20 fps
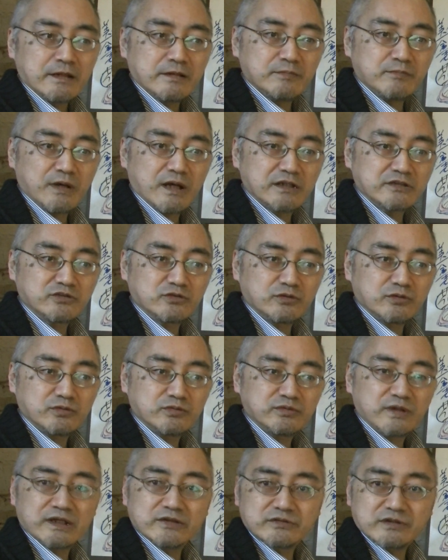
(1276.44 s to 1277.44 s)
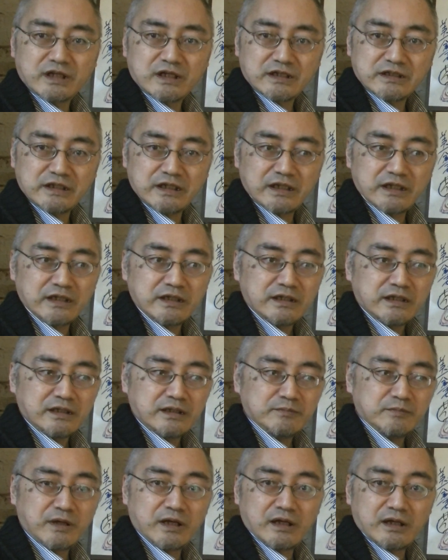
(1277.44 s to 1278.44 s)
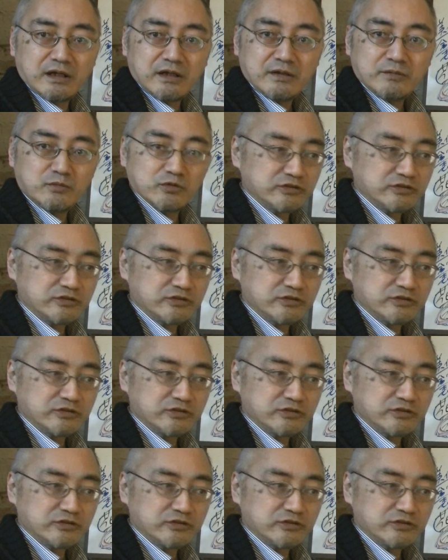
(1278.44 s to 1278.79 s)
まあ、その不安の中で、まあ、